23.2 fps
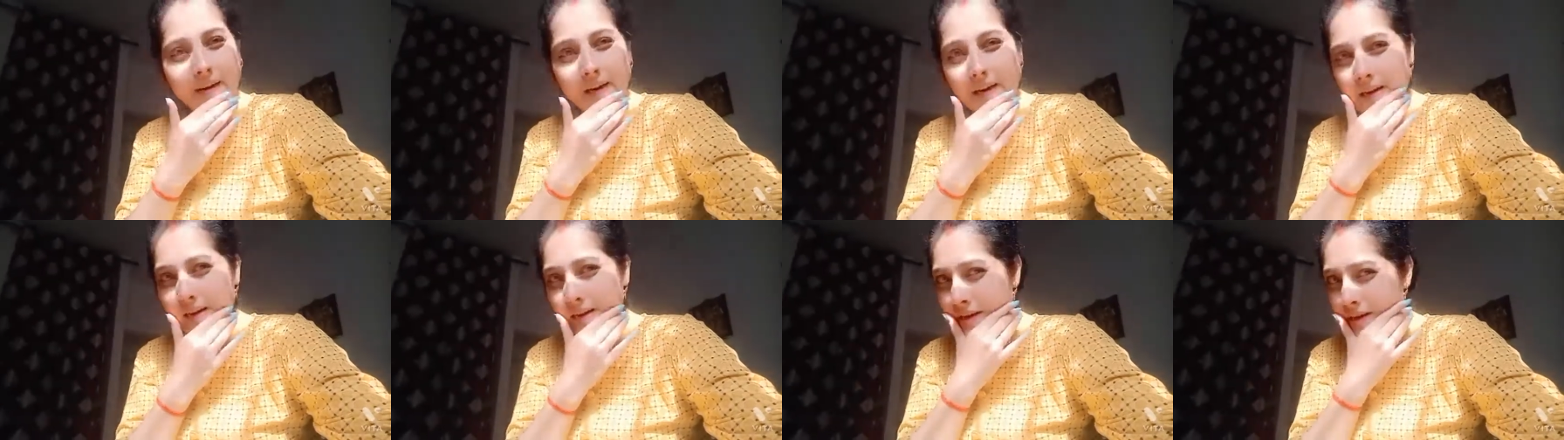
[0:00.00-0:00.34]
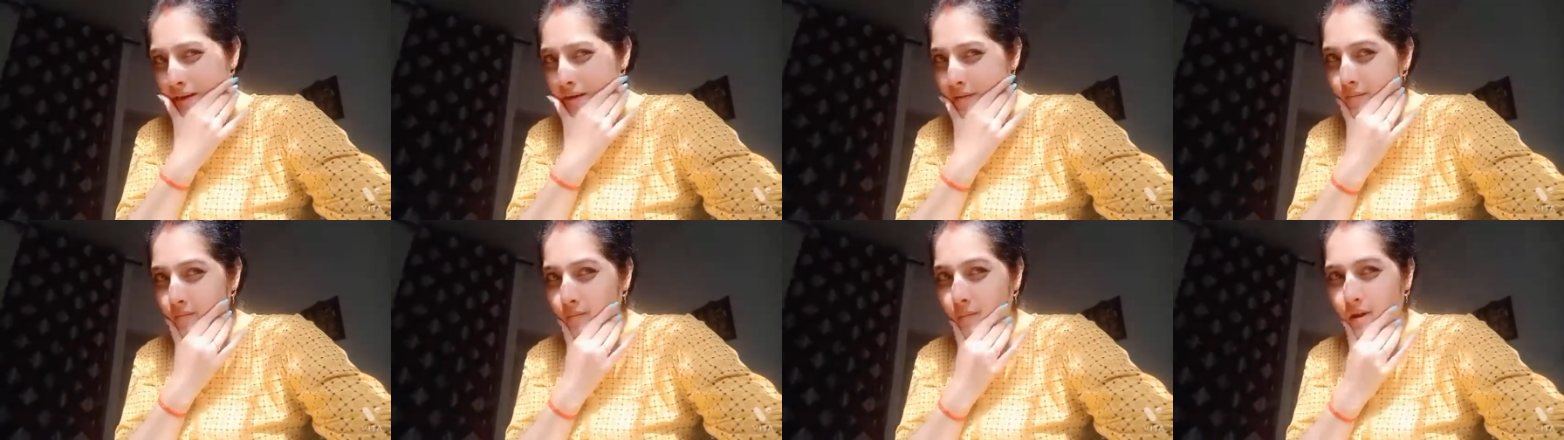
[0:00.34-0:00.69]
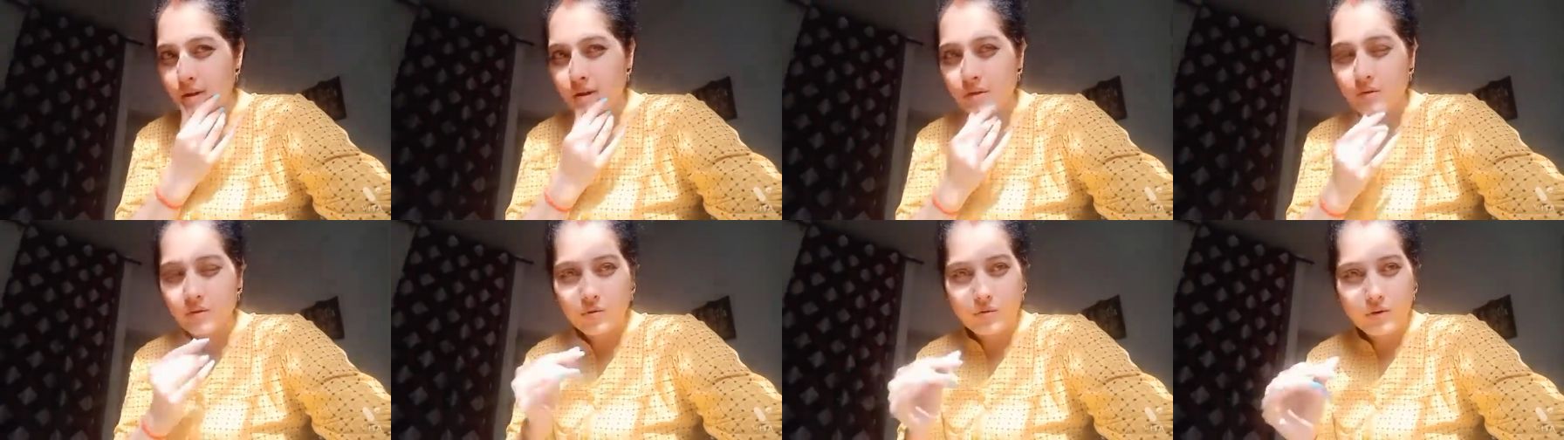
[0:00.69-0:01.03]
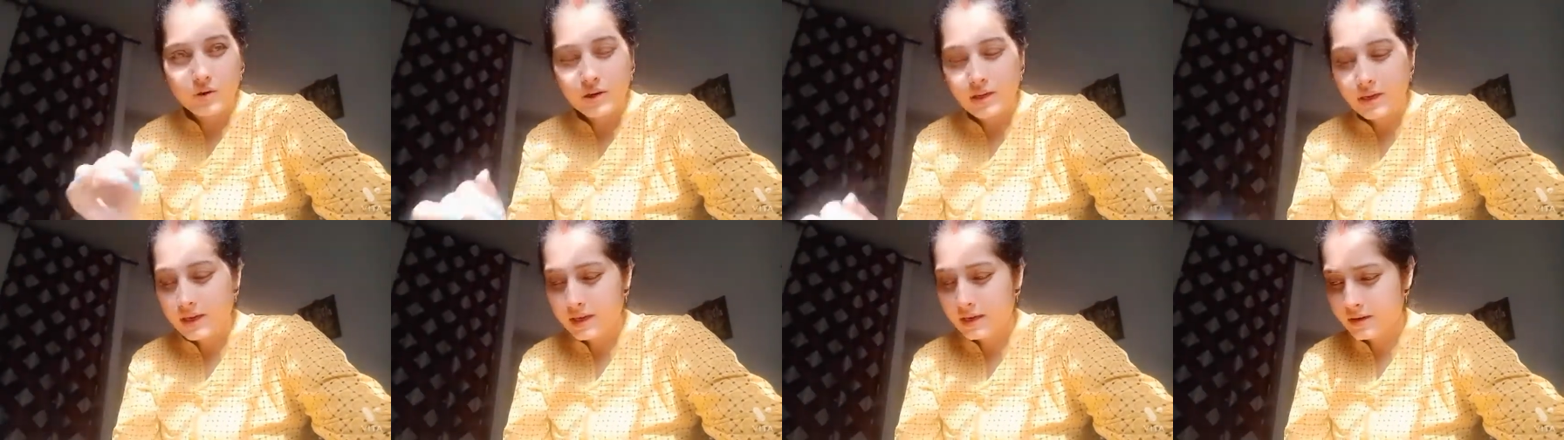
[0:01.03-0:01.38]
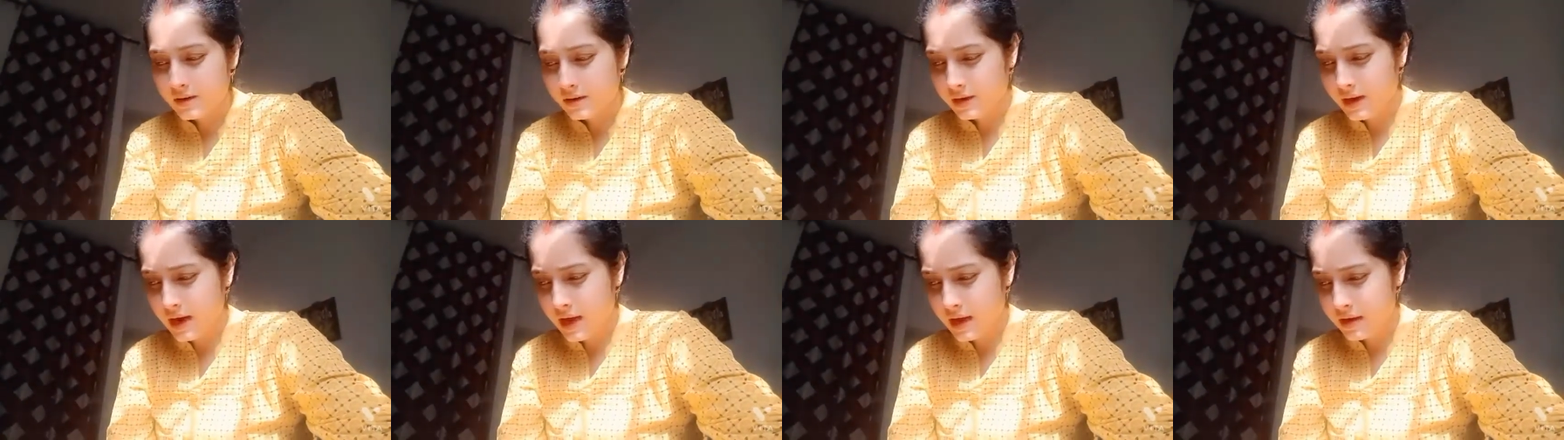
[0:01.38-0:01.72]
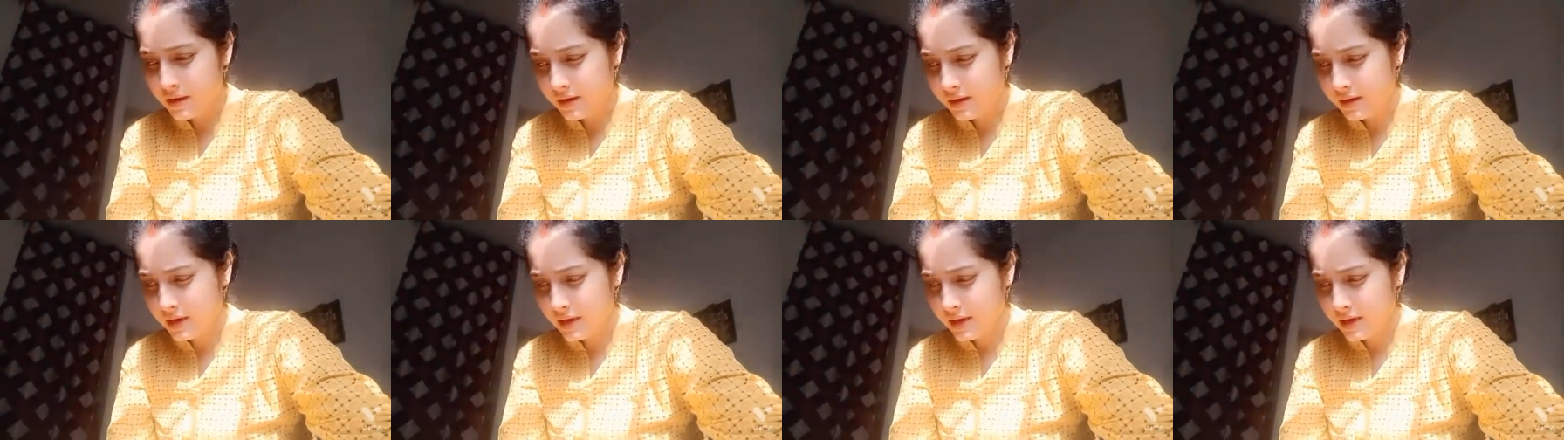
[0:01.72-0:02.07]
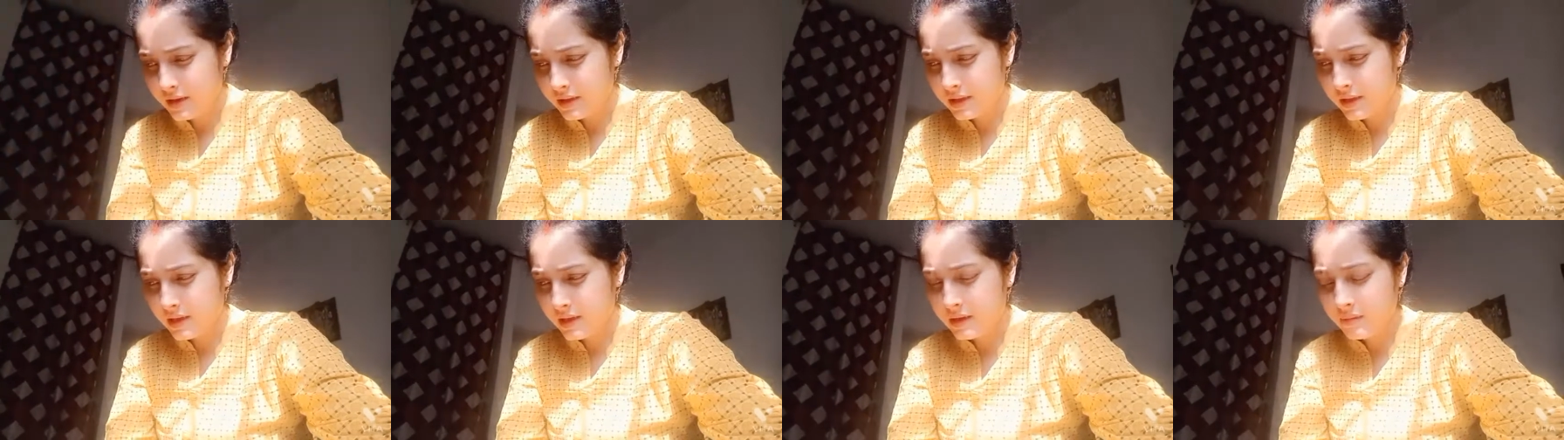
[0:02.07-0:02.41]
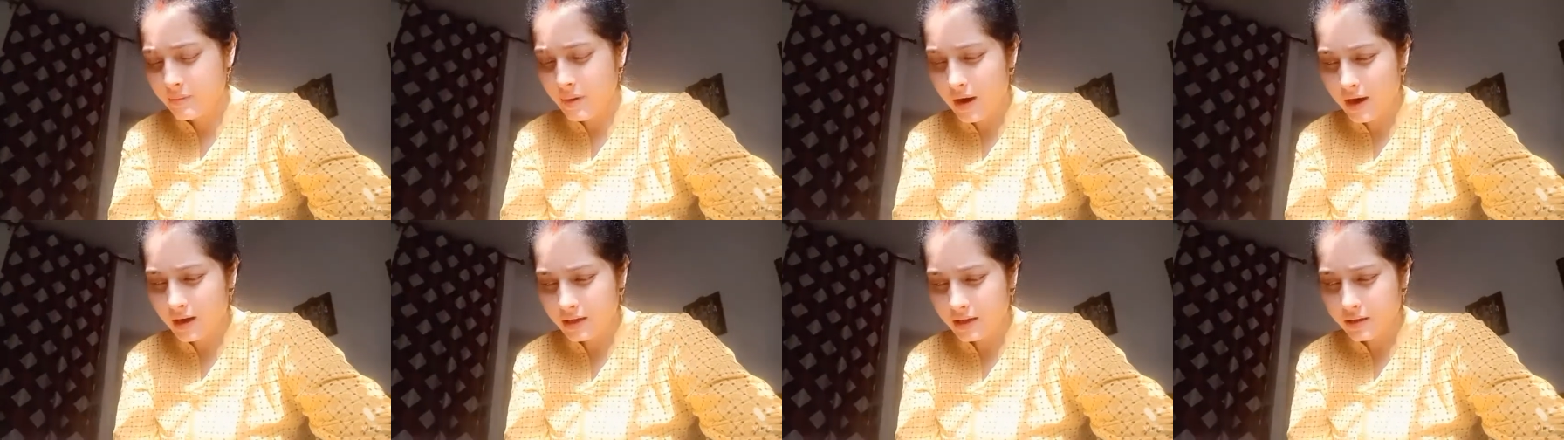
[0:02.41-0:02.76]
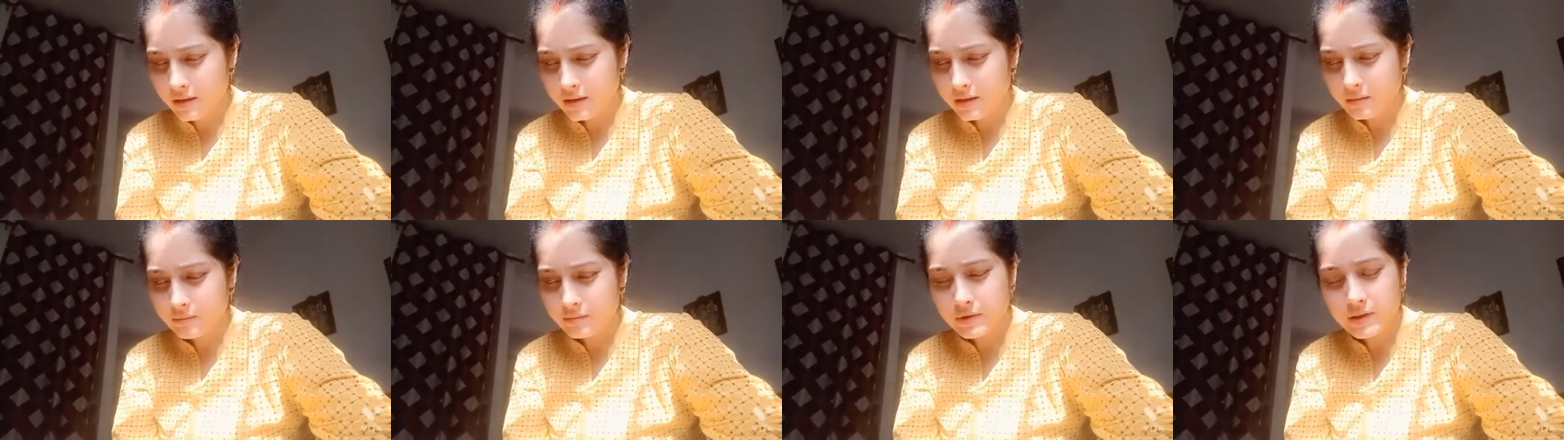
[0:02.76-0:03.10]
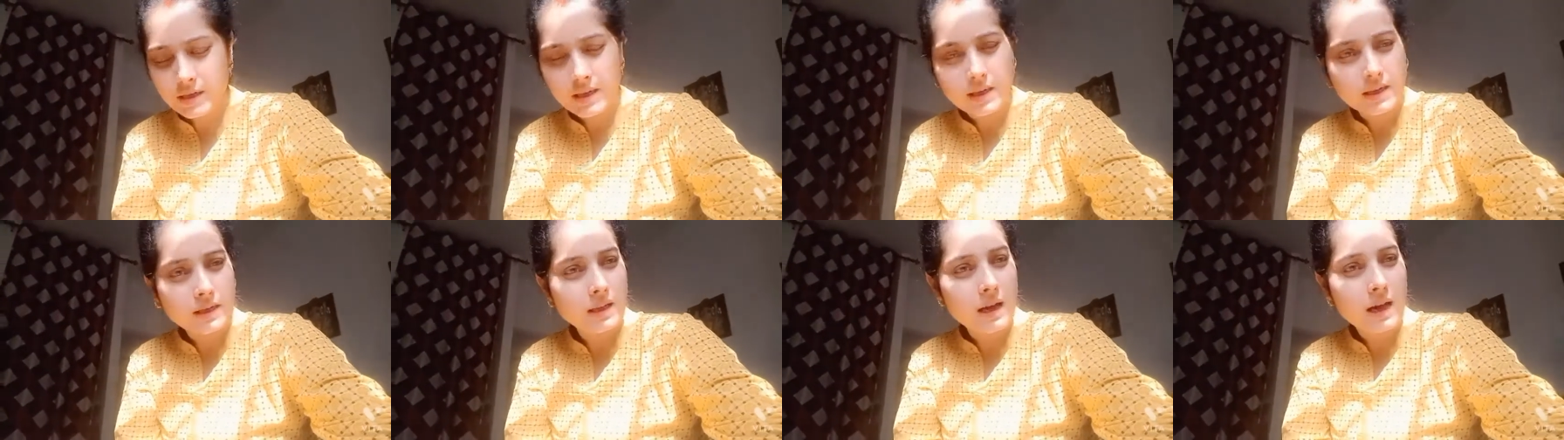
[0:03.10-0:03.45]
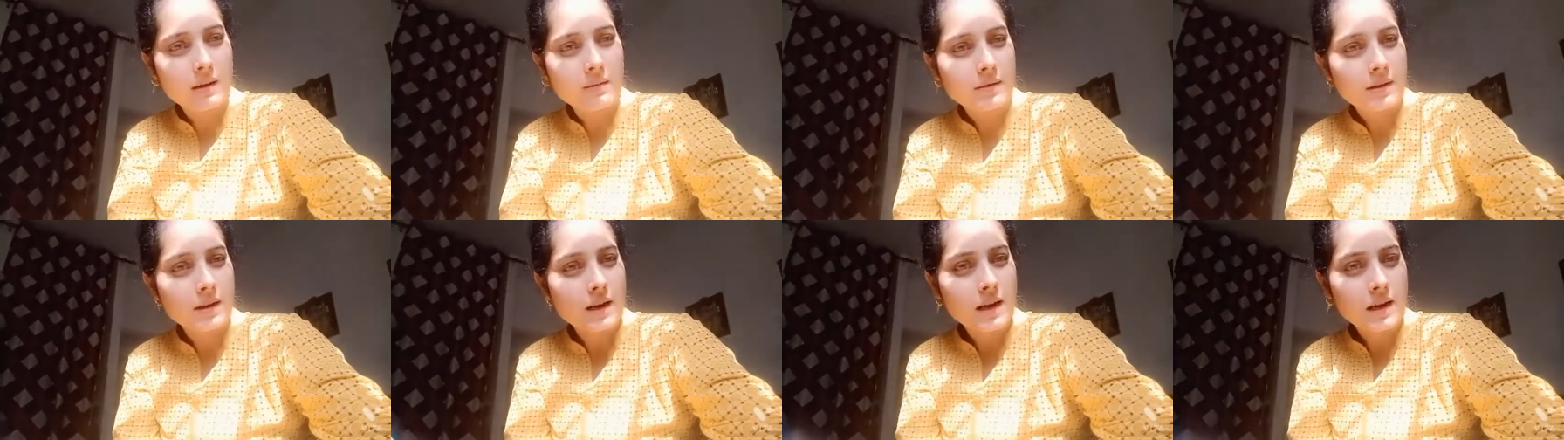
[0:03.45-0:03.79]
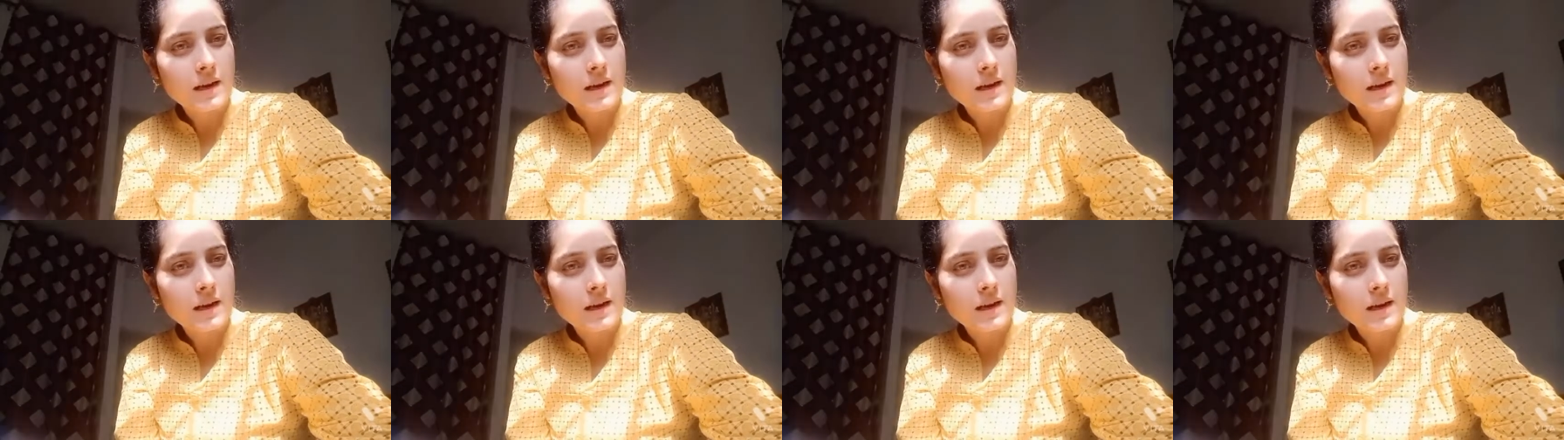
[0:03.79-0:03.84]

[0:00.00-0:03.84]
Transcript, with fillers: बस रोटी एंड राइस रहने देंगे बाकी सब्जी एंड दाल बना लेंगे